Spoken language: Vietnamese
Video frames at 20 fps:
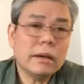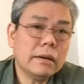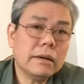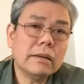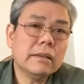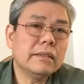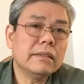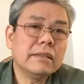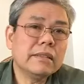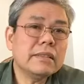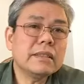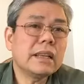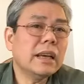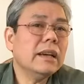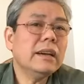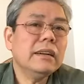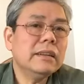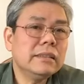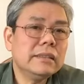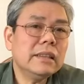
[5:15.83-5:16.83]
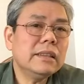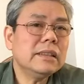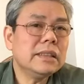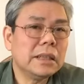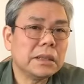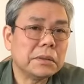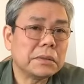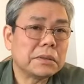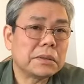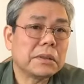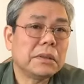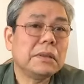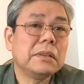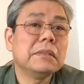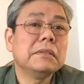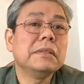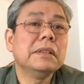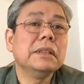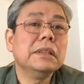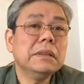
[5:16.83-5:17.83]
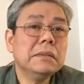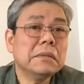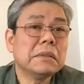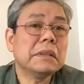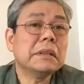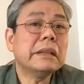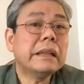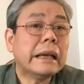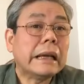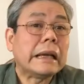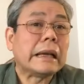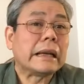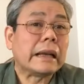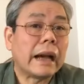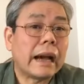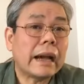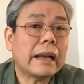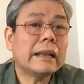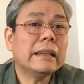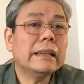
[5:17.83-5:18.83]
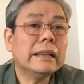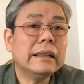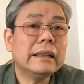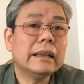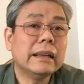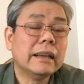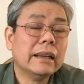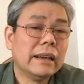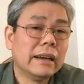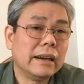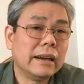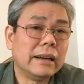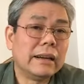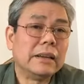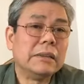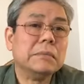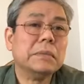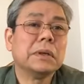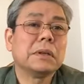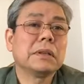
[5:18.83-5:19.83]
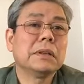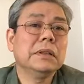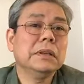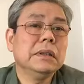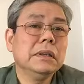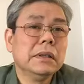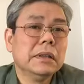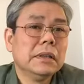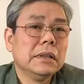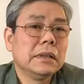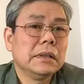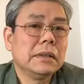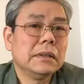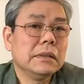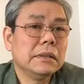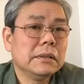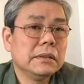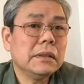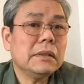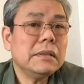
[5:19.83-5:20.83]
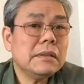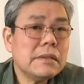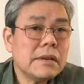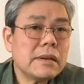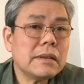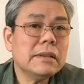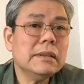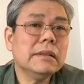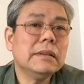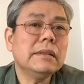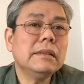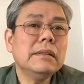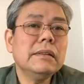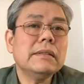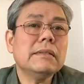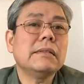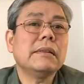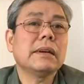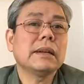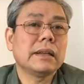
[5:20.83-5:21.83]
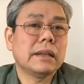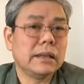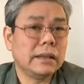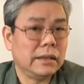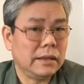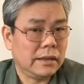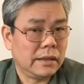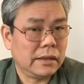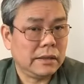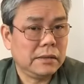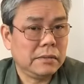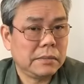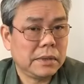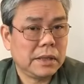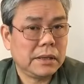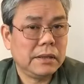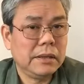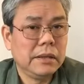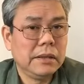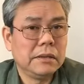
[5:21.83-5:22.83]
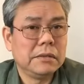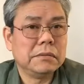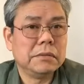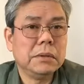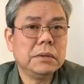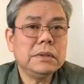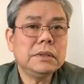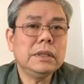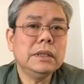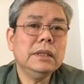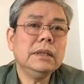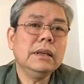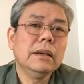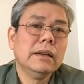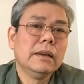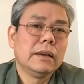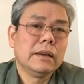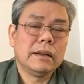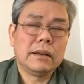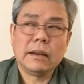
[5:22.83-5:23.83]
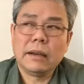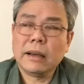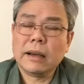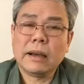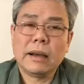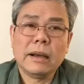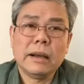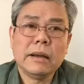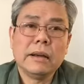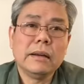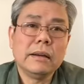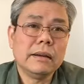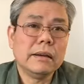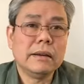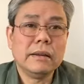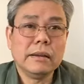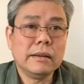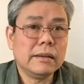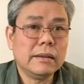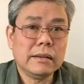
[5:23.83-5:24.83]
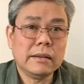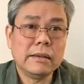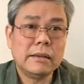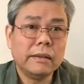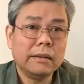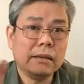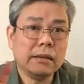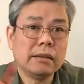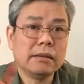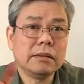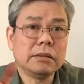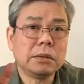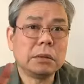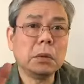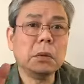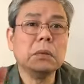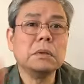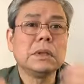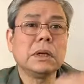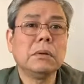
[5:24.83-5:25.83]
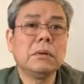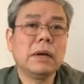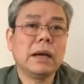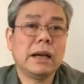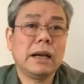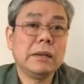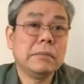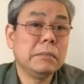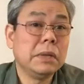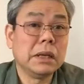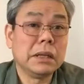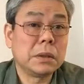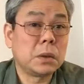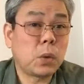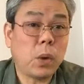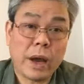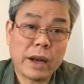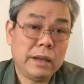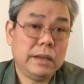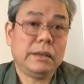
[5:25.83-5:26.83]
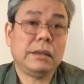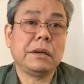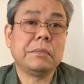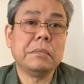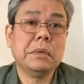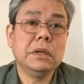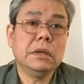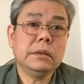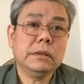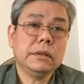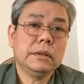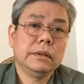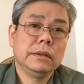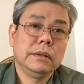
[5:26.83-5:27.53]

Ờ, nó dễ hơn rất nhiều so với cái nền an ninh ở một cái ờ, đất nước như đất nước Hoa Kỳ ngày hôm nay vốn dĩ là uh, tụ nhau lại bởi toàn những thằng bướng